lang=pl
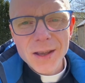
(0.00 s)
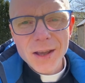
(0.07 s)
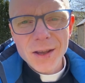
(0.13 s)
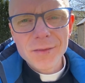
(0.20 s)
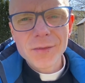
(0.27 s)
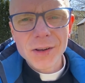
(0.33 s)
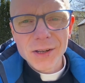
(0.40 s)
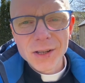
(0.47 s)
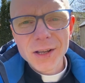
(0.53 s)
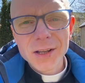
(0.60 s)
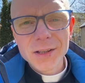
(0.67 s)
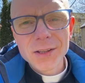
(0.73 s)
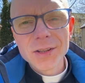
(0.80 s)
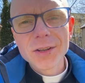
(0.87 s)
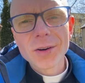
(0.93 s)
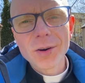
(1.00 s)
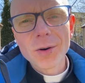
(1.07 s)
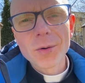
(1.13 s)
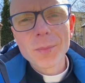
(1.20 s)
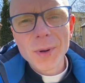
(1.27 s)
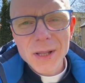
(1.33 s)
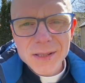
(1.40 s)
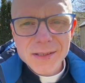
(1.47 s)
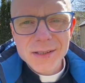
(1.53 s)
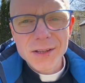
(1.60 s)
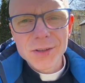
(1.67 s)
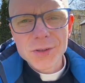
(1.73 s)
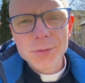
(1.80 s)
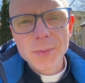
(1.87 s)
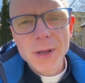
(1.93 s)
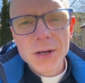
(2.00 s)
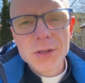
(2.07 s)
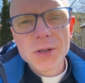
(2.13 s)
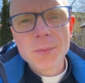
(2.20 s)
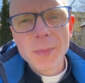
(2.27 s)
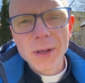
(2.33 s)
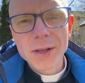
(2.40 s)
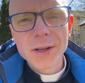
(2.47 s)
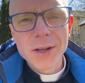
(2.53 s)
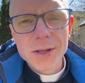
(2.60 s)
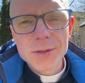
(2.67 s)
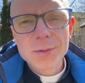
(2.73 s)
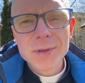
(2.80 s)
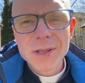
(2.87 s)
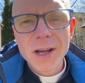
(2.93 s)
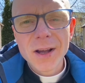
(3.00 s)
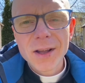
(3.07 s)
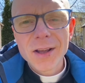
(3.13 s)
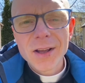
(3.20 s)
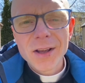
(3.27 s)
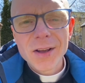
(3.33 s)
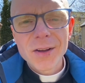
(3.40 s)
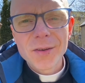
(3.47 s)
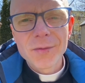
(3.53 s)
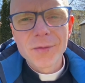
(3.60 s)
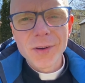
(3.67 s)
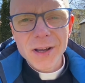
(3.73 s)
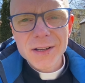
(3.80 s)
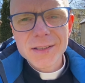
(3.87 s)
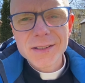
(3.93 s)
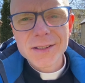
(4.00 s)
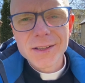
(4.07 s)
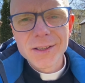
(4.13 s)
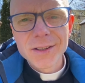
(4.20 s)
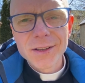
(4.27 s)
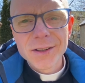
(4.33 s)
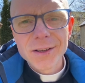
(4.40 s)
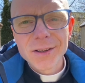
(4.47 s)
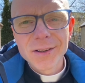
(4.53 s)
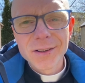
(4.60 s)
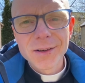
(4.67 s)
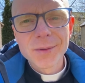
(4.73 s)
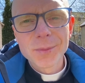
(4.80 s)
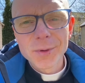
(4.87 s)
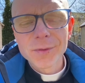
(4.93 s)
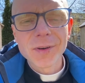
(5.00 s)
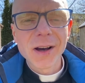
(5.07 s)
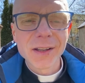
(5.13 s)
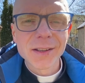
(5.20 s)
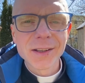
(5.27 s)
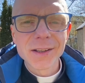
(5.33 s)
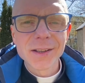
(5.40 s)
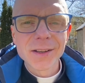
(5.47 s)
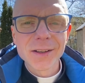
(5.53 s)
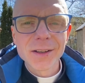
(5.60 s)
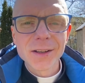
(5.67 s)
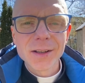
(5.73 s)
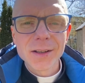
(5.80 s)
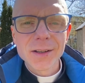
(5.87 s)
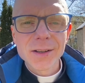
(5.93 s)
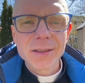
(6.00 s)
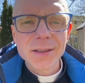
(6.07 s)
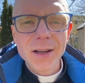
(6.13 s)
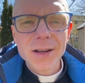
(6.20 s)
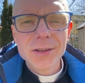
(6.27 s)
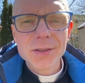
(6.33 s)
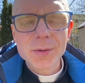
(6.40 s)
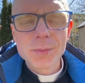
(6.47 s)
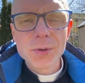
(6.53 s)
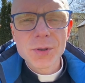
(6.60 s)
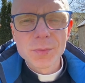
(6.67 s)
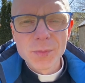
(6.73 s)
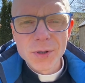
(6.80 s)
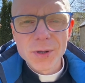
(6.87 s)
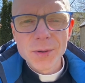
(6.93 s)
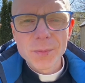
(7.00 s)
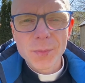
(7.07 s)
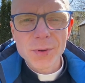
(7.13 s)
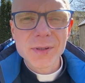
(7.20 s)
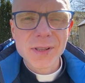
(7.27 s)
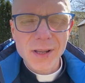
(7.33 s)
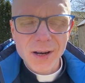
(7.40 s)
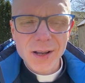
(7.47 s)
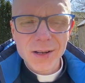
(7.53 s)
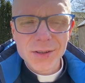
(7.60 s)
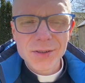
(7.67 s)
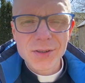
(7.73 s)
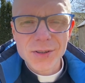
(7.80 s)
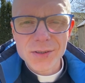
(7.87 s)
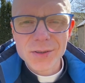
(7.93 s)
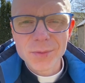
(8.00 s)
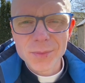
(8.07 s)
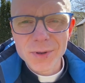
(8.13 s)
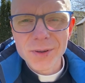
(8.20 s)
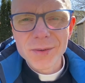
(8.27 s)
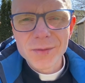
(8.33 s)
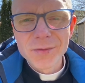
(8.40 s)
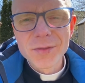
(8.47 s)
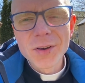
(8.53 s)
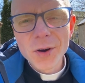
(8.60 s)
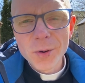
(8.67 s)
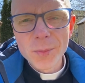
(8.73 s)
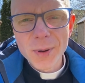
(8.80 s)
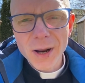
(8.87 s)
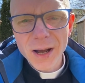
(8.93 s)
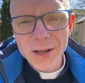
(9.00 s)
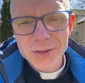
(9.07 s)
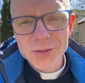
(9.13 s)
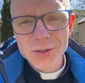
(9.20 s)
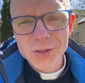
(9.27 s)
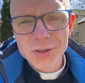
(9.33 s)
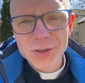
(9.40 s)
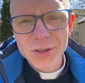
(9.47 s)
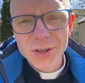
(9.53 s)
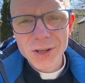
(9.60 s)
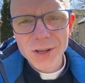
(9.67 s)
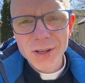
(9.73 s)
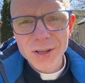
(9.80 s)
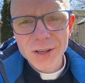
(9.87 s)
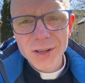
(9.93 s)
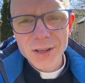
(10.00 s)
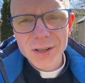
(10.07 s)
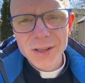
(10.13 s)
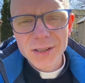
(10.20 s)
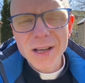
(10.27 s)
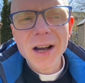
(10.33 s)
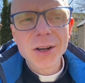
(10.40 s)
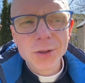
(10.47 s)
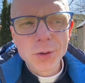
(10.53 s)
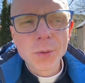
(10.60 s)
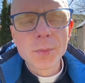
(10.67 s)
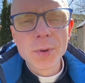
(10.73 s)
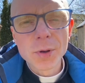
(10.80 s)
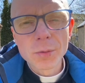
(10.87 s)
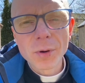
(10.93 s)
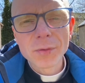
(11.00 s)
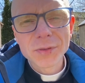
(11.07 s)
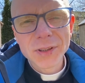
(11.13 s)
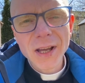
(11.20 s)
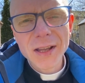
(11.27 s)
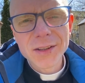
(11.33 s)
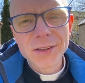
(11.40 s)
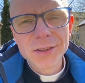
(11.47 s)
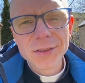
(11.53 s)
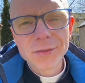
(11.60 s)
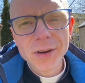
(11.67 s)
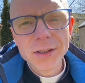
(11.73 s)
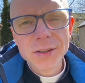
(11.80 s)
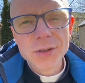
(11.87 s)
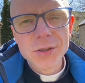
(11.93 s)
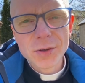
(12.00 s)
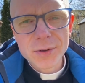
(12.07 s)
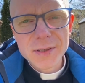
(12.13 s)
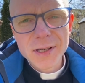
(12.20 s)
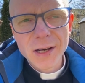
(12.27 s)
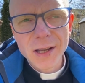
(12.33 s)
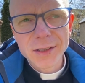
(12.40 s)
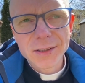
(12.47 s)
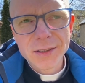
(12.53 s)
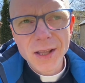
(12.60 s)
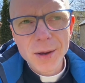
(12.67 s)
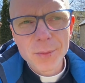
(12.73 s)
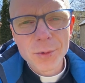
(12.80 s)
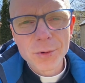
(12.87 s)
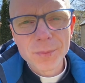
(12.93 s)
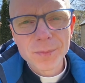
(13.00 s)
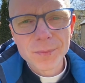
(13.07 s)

Ewangelii o męce i śmierci Pana Jezusa w wersji rymowanej, tak żebyśmy postarali się sobie wyobrazić, jak to było wtedy, 2000 lat temu.